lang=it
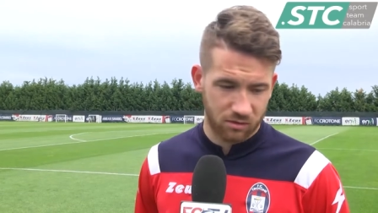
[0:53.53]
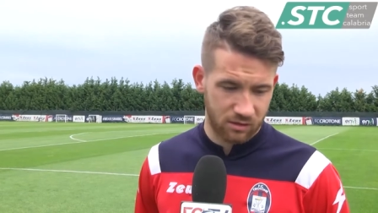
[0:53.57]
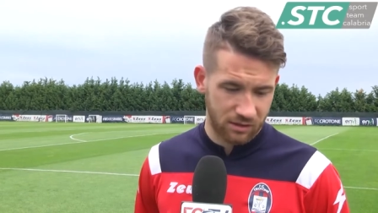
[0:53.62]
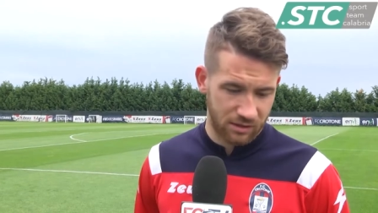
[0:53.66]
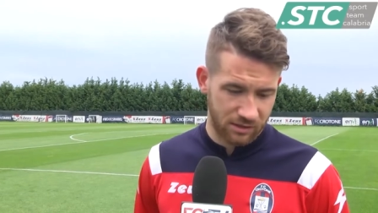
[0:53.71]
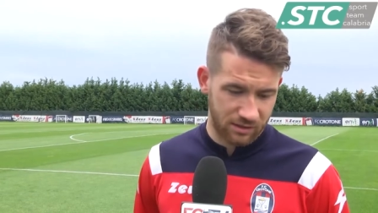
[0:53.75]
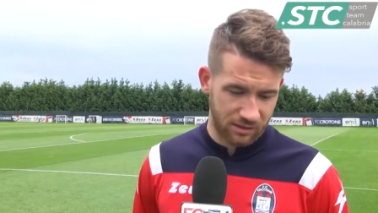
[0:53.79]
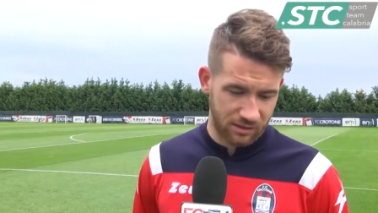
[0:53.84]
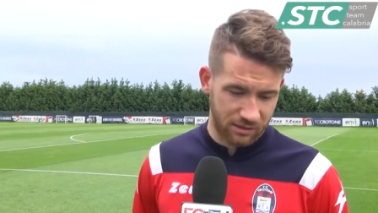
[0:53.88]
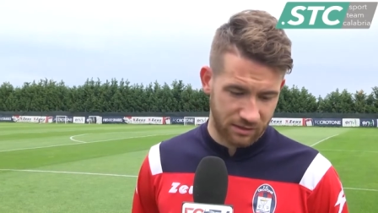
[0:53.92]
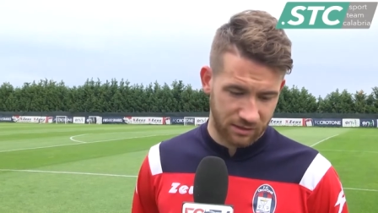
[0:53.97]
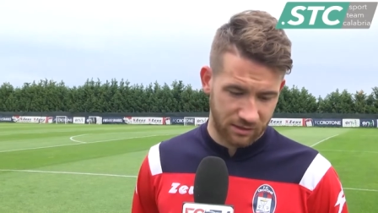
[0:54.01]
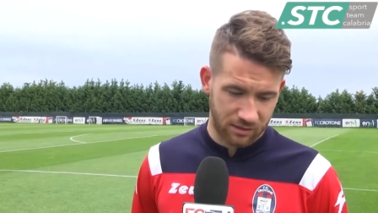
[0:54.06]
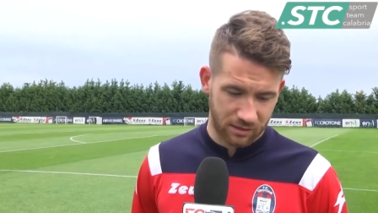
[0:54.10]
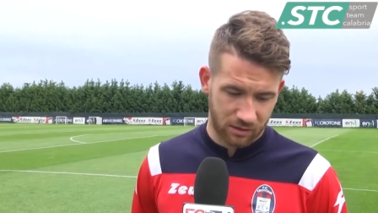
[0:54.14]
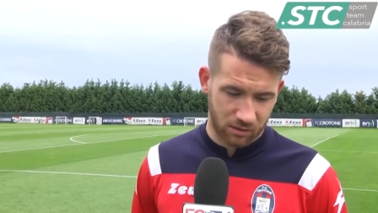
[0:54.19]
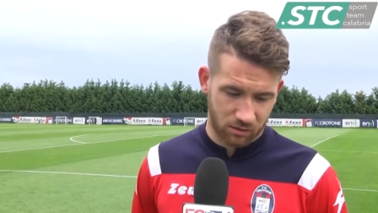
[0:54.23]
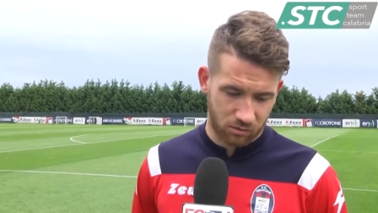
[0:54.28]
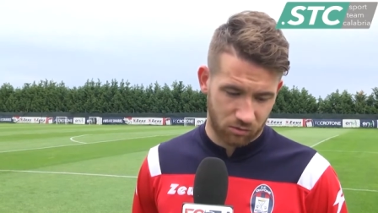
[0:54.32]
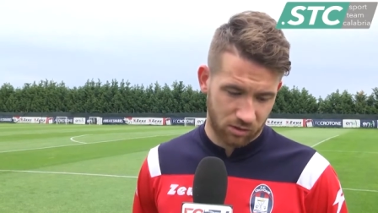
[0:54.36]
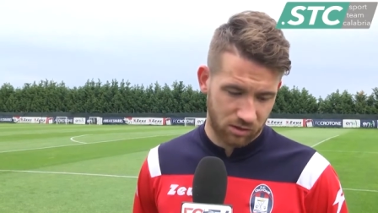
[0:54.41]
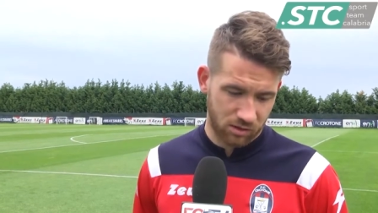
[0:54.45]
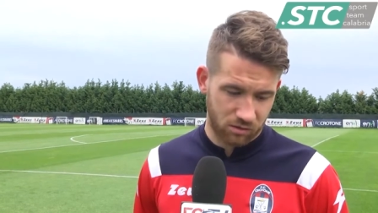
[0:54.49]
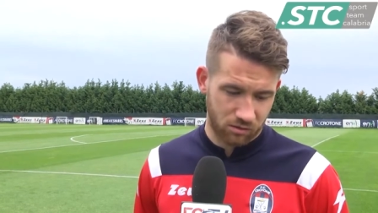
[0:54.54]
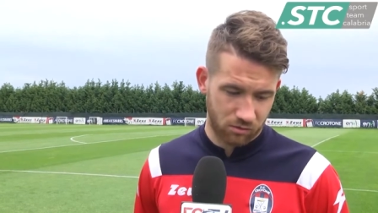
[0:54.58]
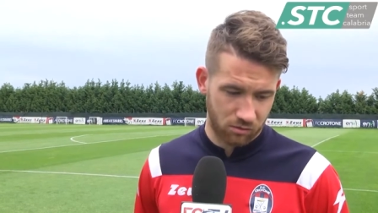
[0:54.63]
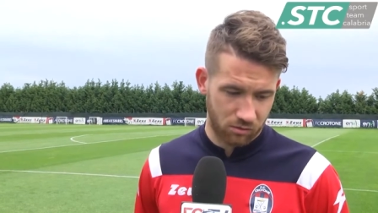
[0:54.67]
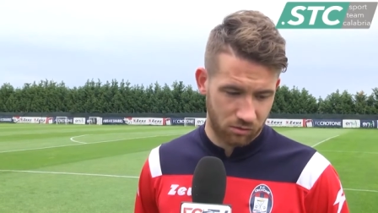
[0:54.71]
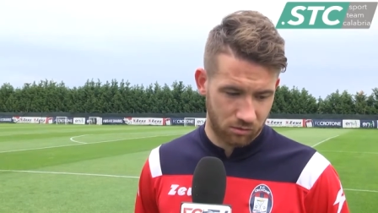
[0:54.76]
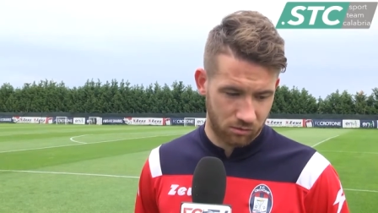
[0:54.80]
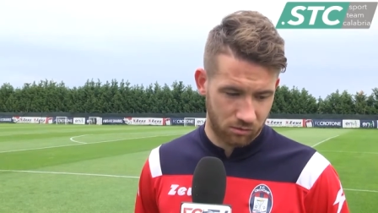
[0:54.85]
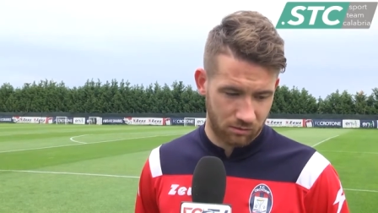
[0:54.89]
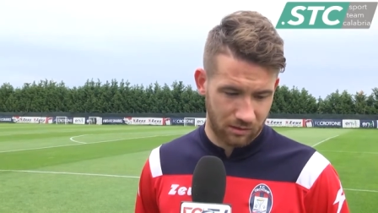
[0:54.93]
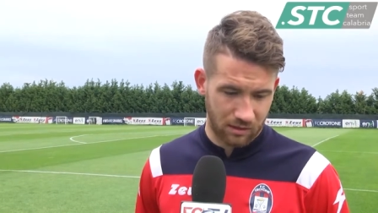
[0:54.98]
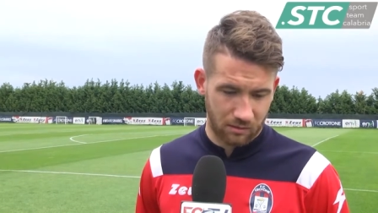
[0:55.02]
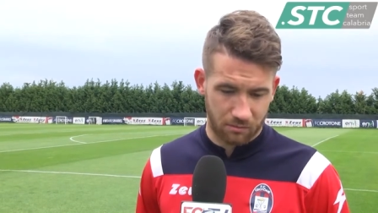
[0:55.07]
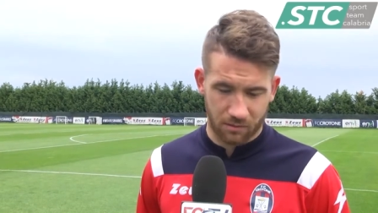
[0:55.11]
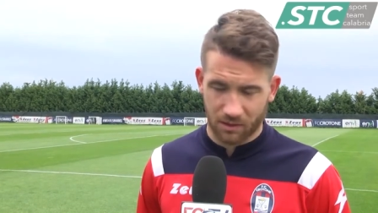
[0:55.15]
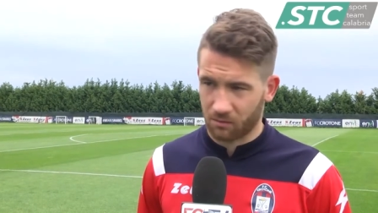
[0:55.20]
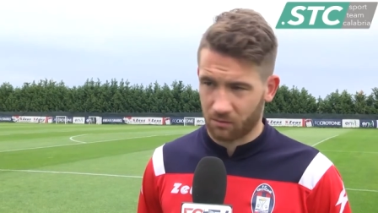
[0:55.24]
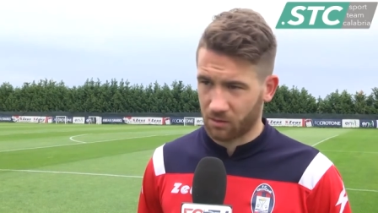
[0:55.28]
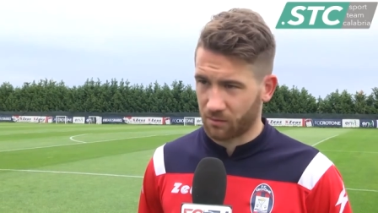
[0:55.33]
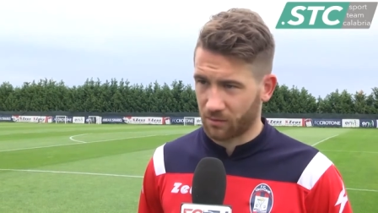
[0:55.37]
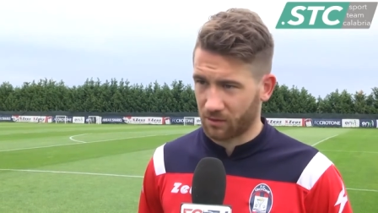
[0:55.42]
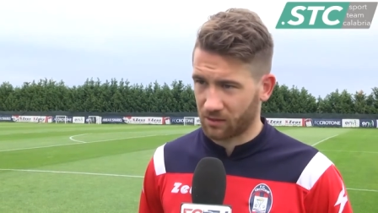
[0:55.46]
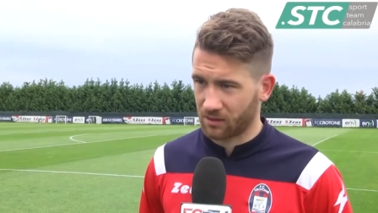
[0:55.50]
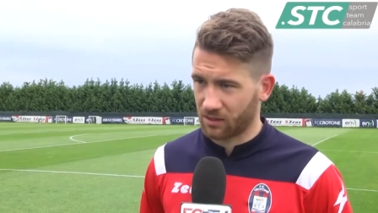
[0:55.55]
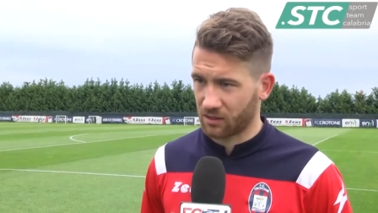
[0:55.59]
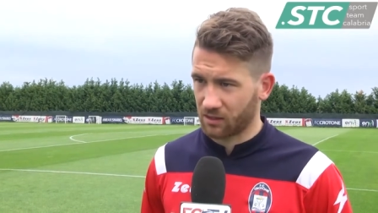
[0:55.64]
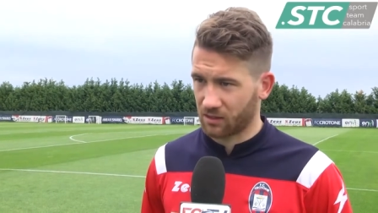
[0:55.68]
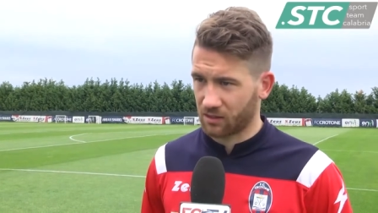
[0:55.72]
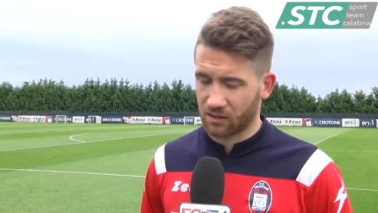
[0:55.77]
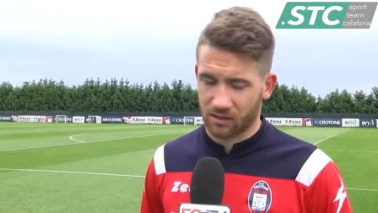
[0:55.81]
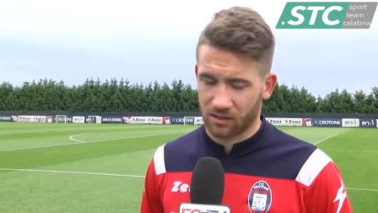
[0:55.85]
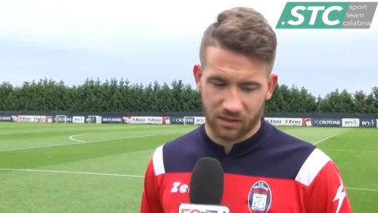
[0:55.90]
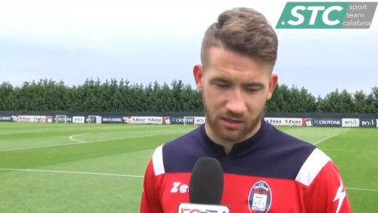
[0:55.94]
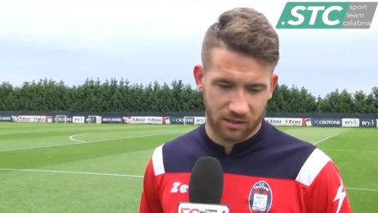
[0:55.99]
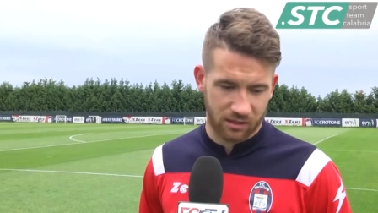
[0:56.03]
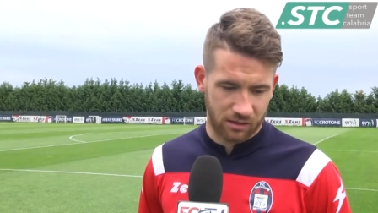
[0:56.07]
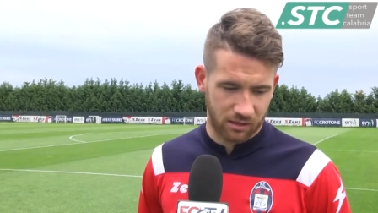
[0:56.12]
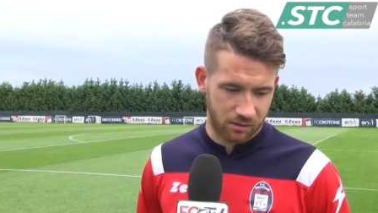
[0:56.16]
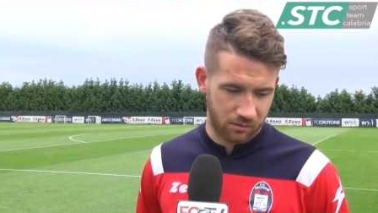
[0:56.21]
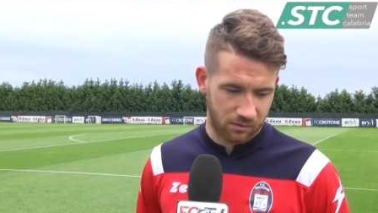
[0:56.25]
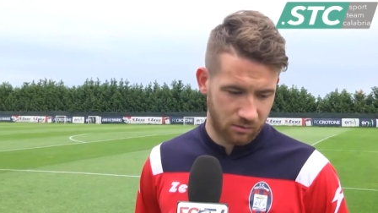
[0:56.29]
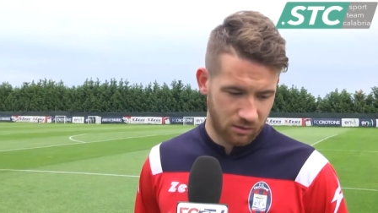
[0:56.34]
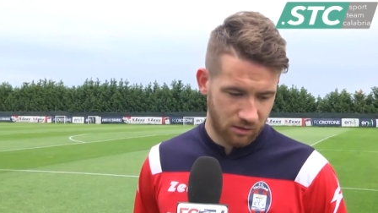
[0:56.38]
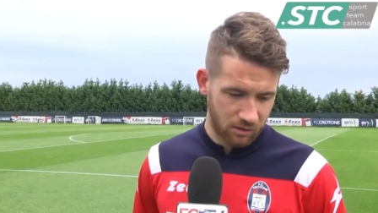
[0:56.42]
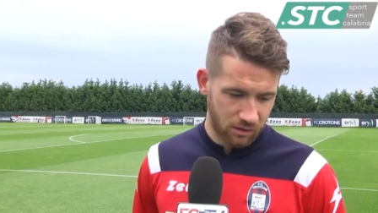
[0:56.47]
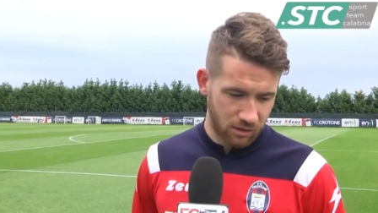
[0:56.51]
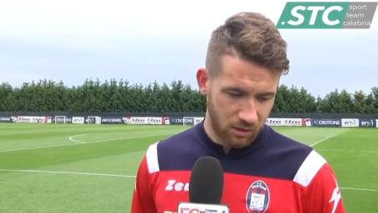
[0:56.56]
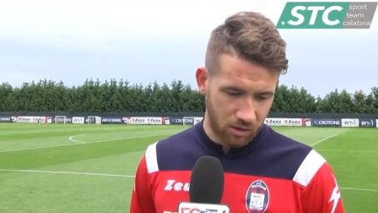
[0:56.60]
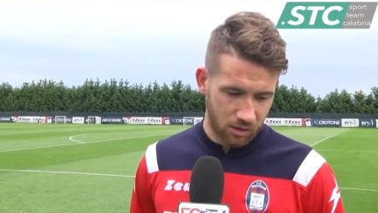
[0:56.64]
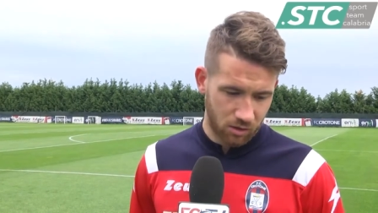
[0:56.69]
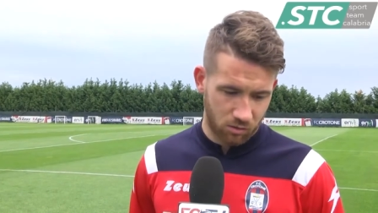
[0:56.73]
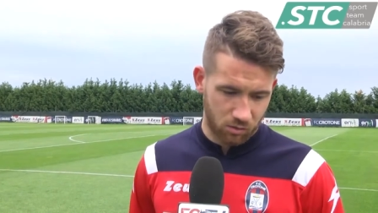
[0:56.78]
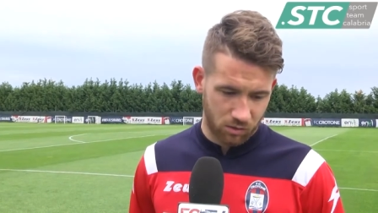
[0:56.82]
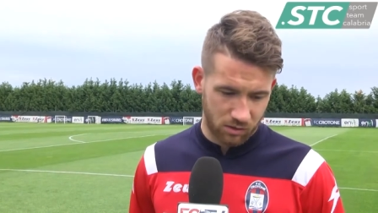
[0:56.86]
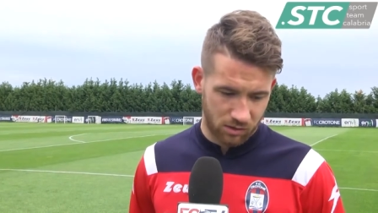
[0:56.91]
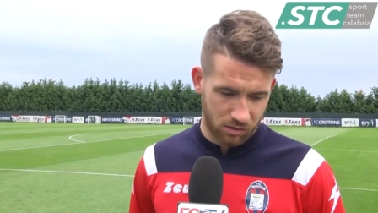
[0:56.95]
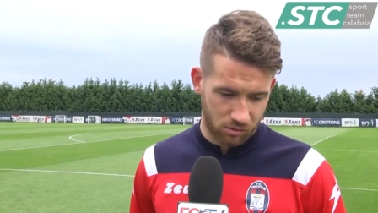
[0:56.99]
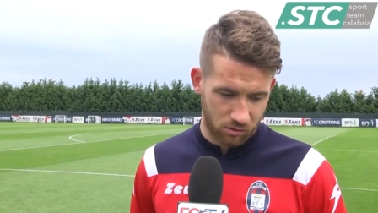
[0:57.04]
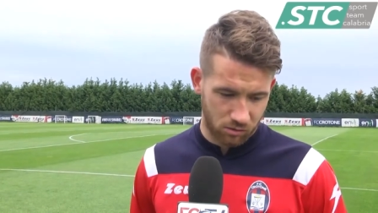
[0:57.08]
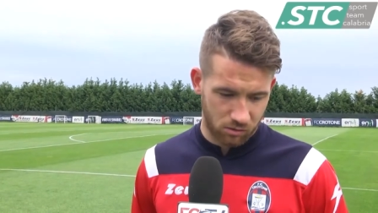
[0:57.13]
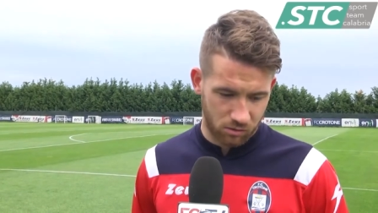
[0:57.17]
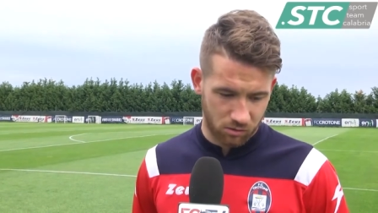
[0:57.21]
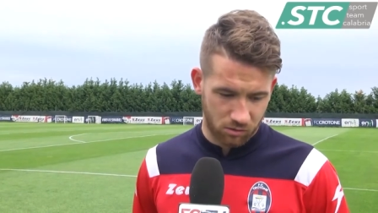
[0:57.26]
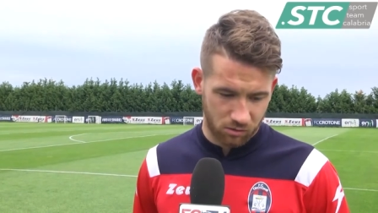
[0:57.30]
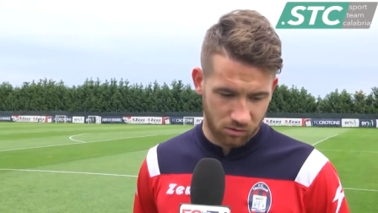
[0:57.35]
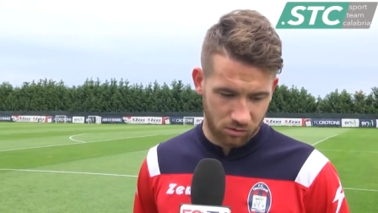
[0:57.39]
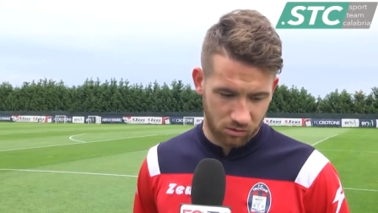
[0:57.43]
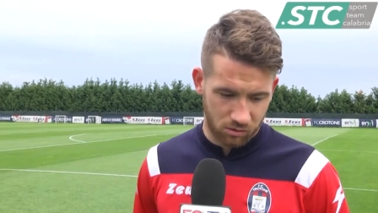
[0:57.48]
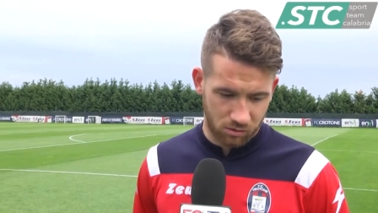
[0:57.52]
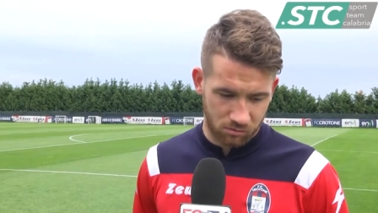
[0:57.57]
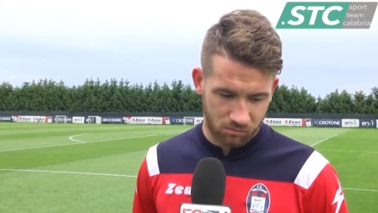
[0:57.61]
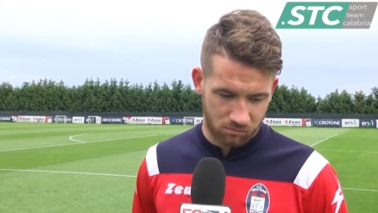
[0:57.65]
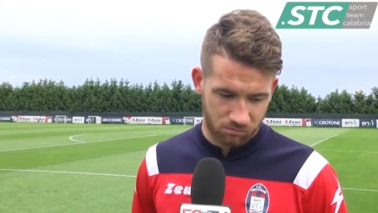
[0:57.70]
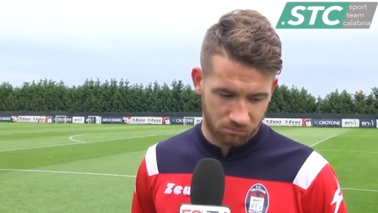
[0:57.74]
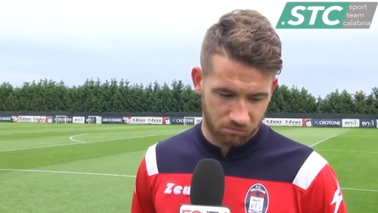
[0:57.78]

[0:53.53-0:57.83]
eh, è la prima partita è questo